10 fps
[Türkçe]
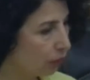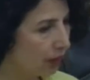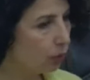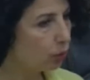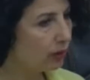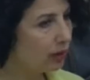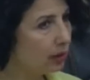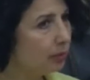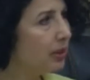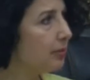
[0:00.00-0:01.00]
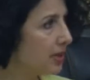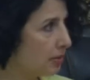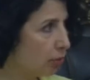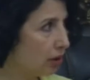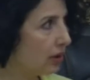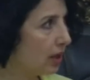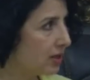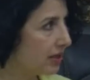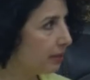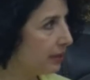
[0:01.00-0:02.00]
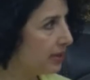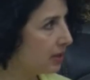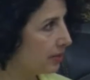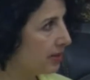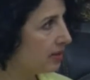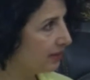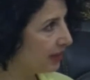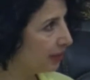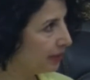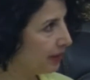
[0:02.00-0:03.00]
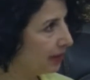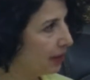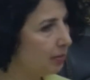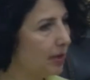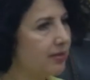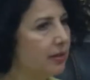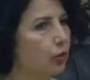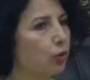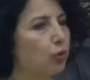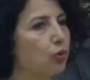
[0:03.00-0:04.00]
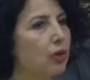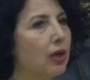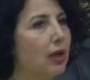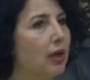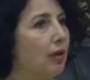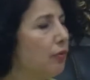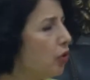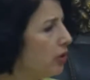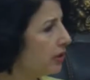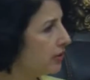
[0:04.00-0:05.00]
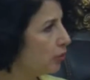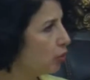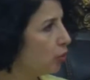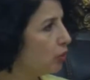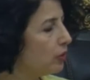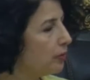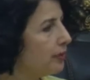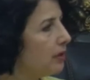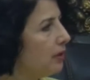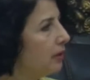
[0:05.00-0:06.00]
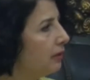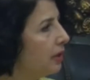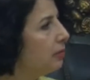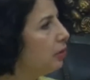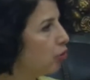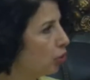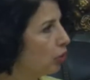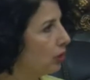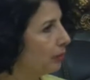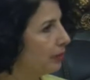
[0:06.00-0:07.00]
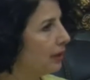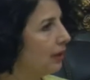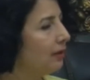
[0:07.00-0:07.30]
Onlar kullanılabilir ama siz bunları kastetmeniz tabii. Siz vitaminlerden bahsediyorsunuz. Evet, vitaminlerden folik asit çok önemli, demir çok önemli.